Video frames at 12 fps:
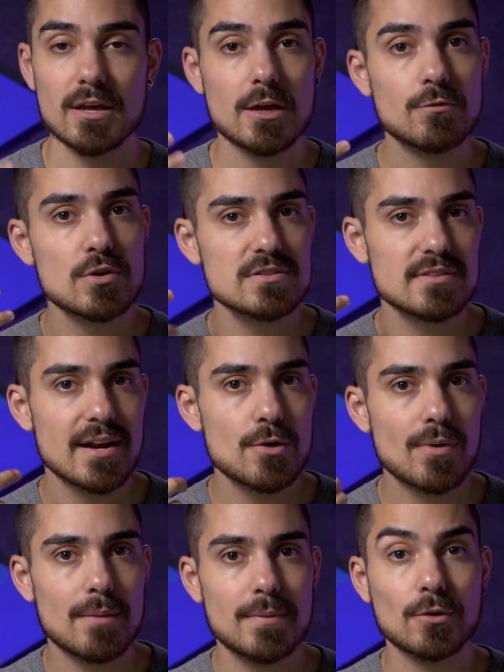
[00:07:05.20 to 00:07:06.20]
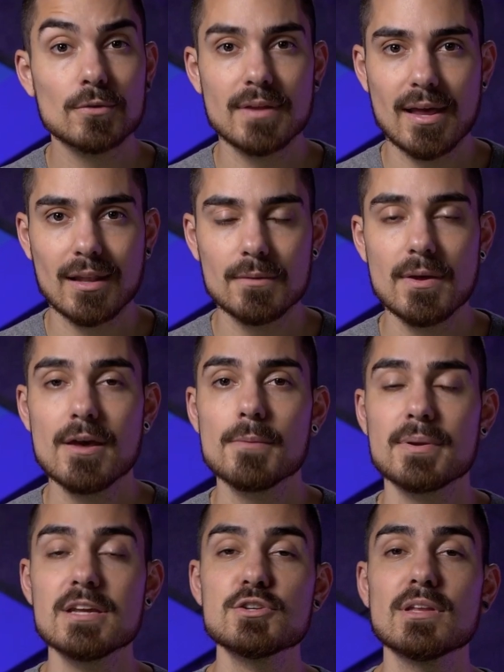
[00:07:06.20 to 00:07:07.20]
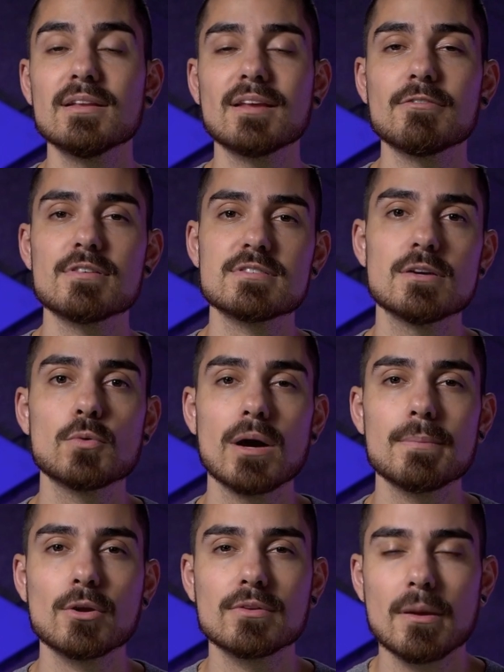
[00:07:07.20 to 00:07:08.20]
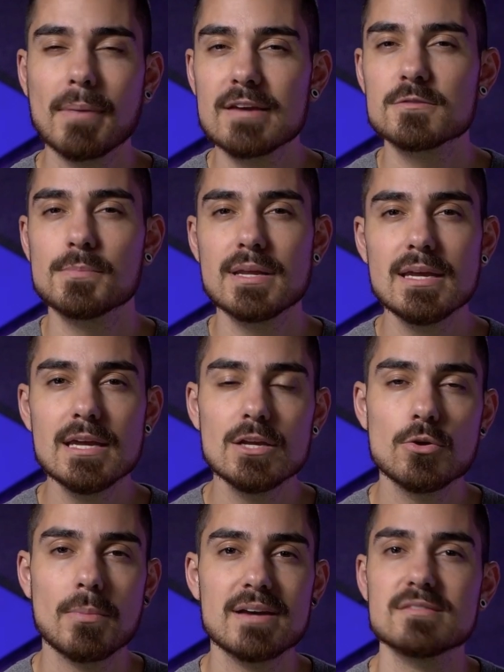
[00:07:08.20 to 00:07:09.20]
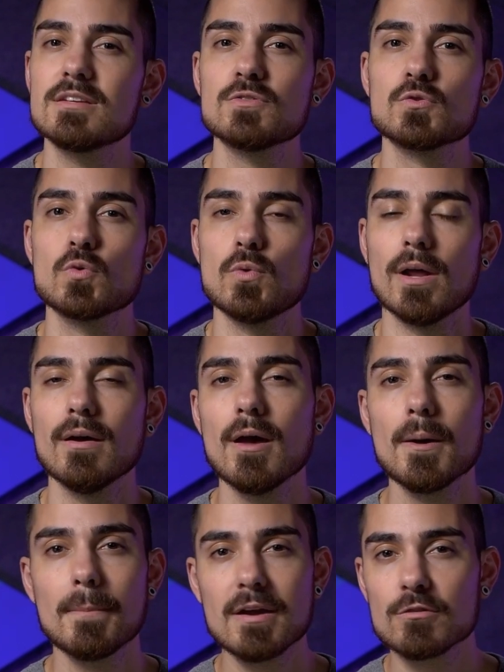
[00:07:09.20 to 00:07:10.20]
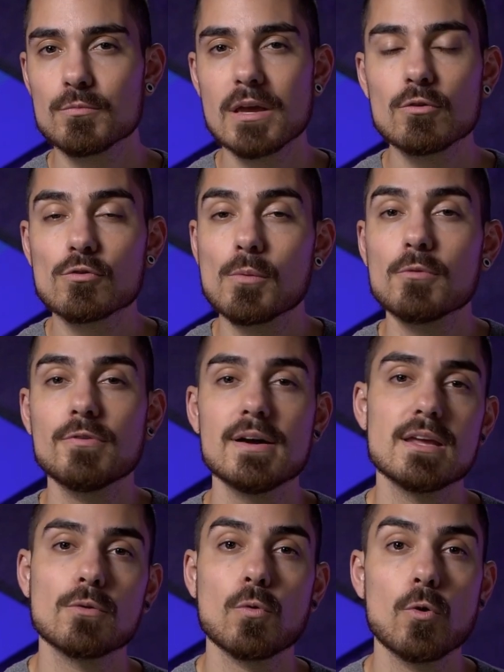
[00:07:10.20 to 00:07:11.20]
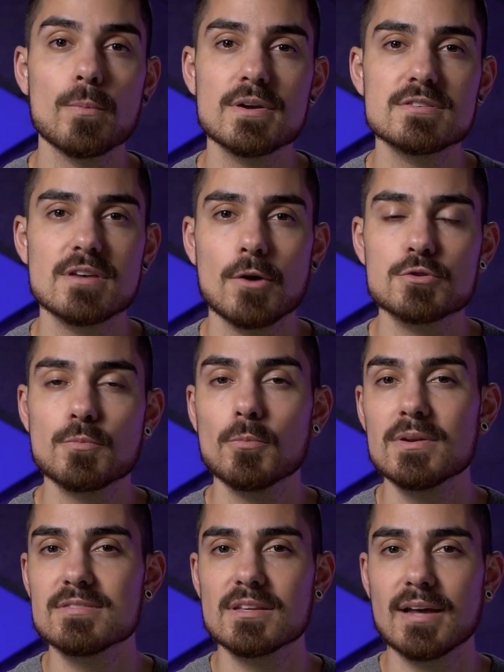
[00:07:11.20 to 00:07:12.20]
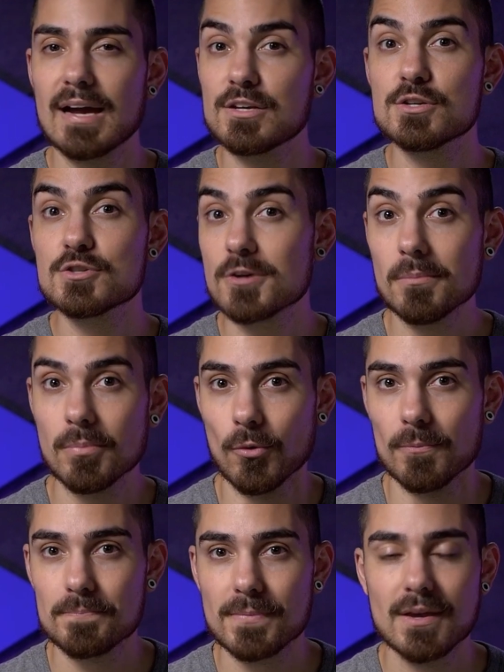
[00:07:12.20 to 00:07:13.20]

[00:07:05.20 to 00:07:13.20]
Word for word: Eu vou extrair o cabelo dela para a gente tentar fazer o cabelo ter mais brilho e mais textura, mais ou menos como faria no comercial de publicidade de shampoo.